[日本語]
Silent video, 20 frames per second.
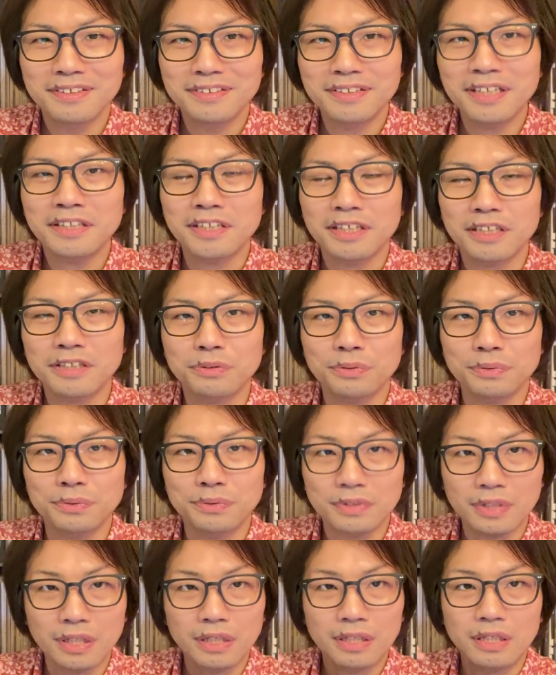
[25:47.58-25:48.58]
なんでかと言っ
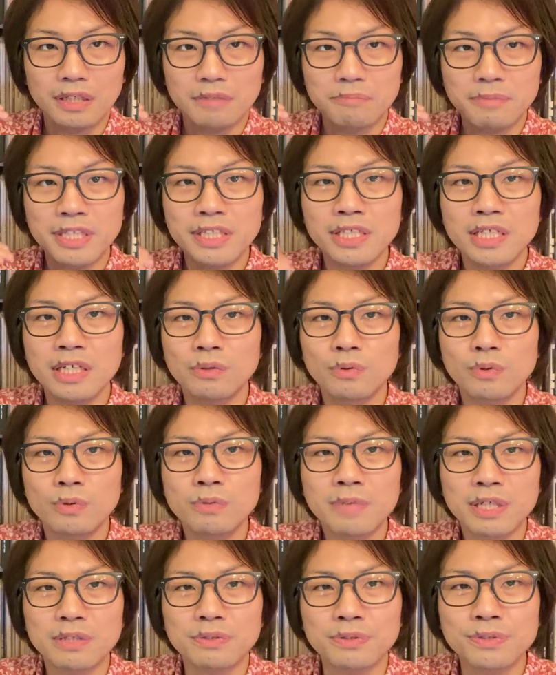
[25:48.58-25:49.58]
たらメディアをう
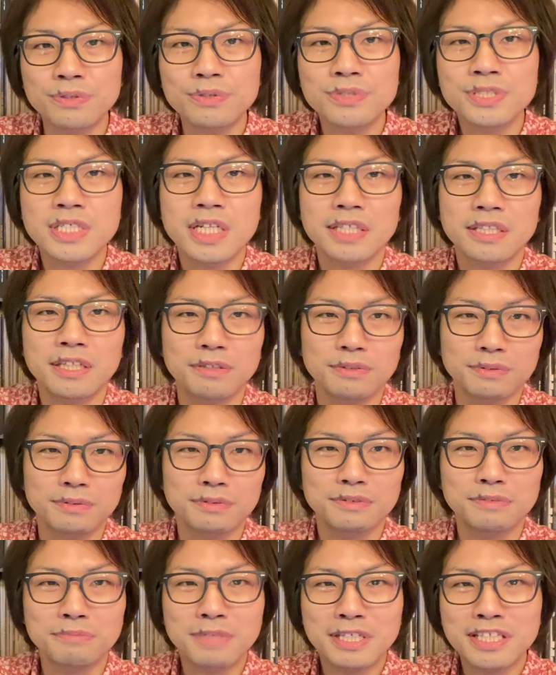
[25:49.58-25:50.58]
まく牛耳れてる、
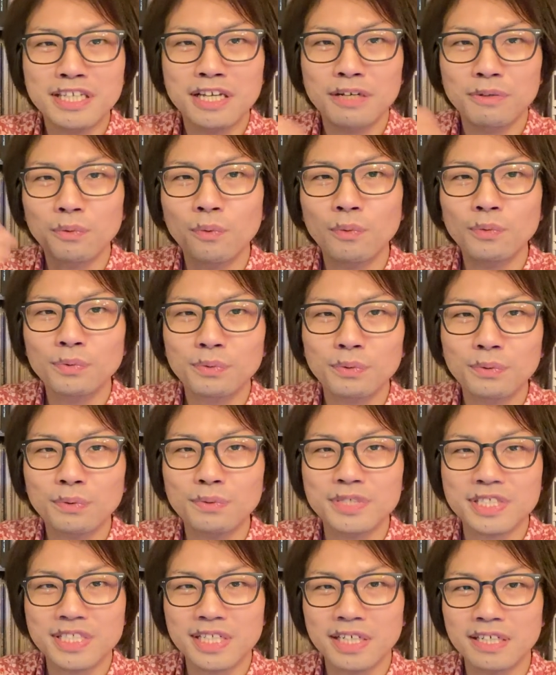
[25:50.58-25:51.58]
メディアを
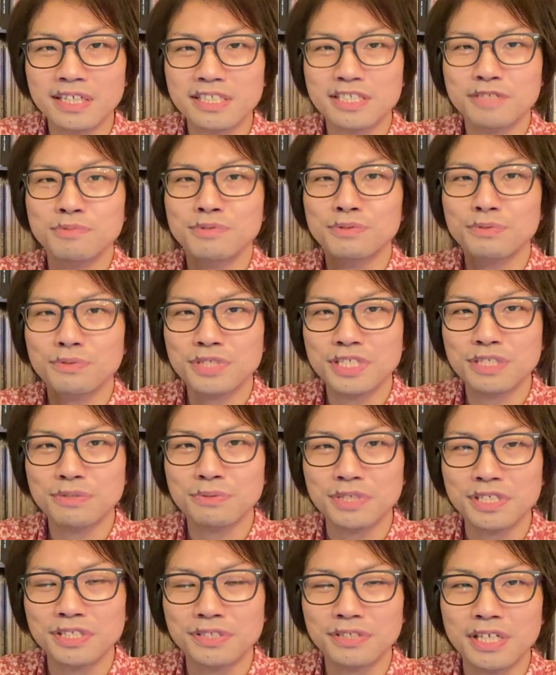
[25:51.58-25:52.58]
コントロールしながら自分の地位
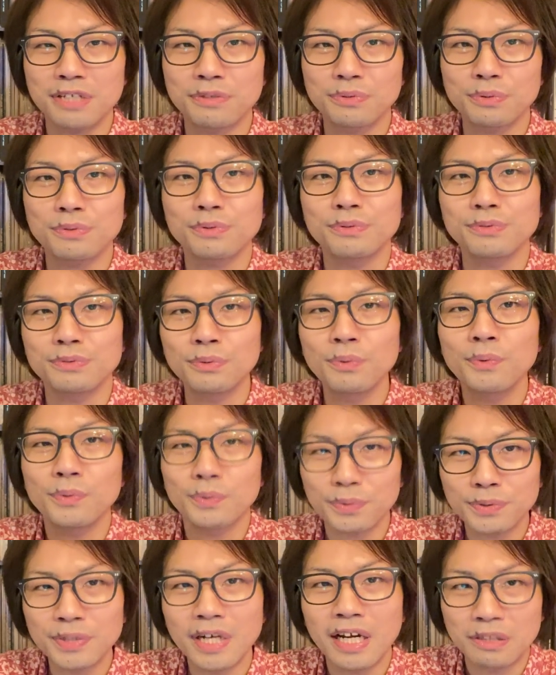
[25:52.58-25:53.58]
を築けるという能
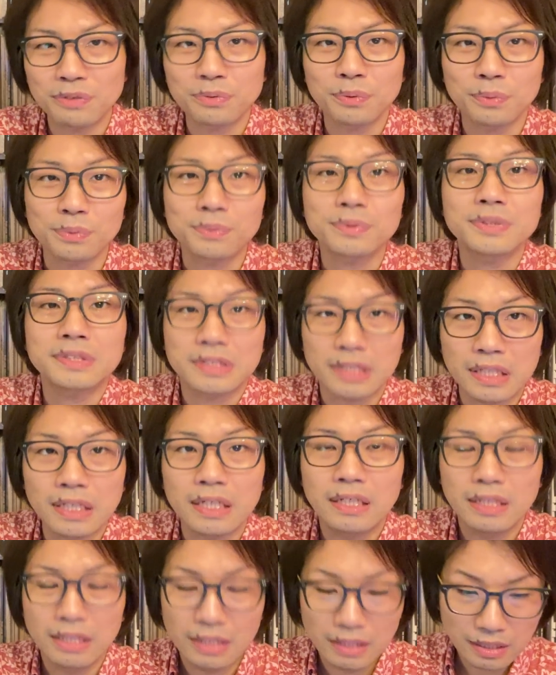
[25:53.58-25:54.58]
力があるということですか
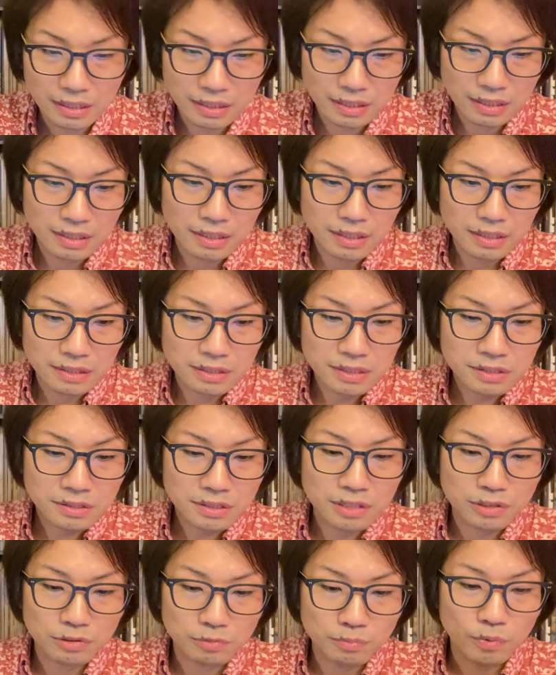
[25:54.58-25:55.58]
ら。です
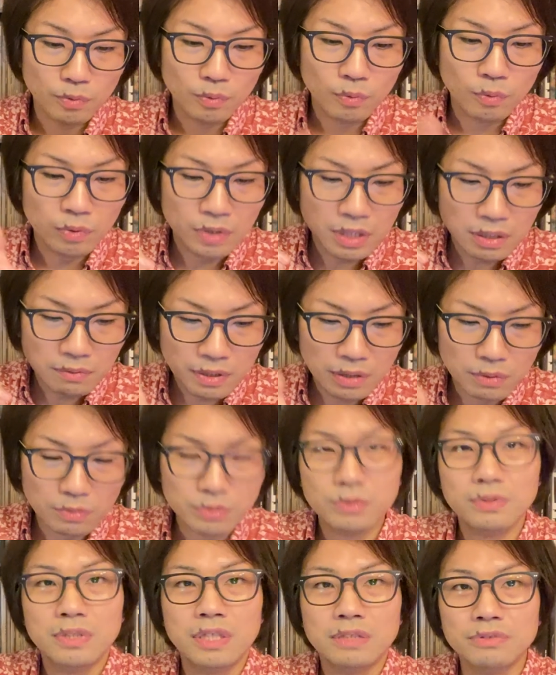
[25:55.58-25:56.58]
けどもこれはお
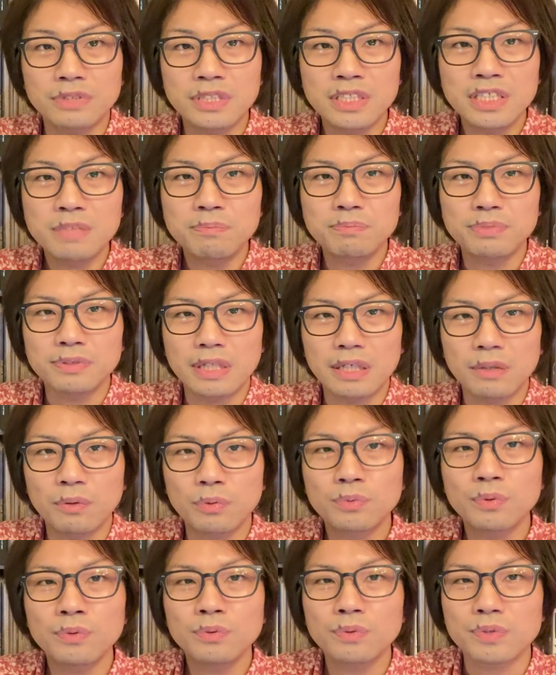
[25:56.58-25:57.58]
そらくキープが
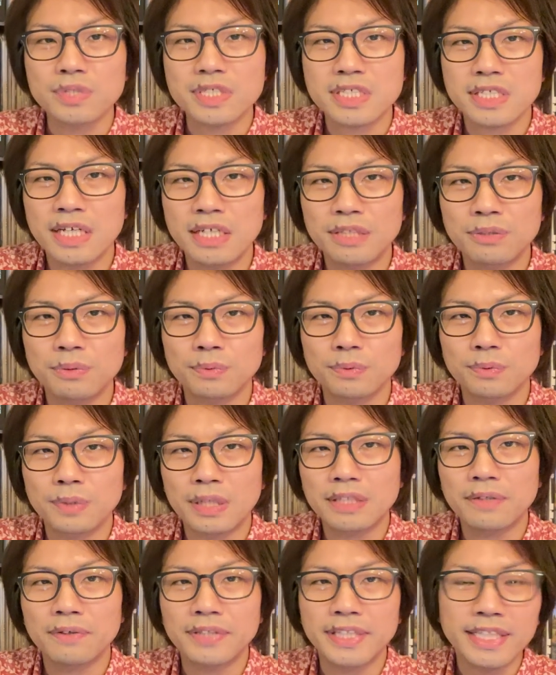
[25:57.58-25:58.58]
ほとんどの地下アイドルの
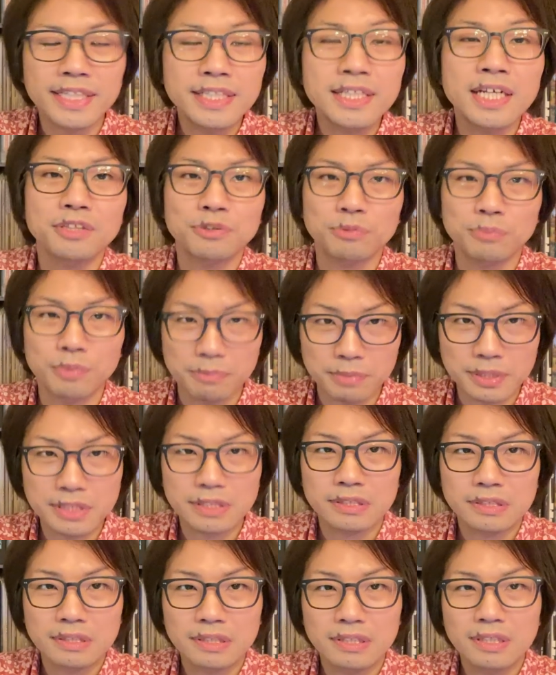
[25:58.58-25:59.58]
方はできないと思います。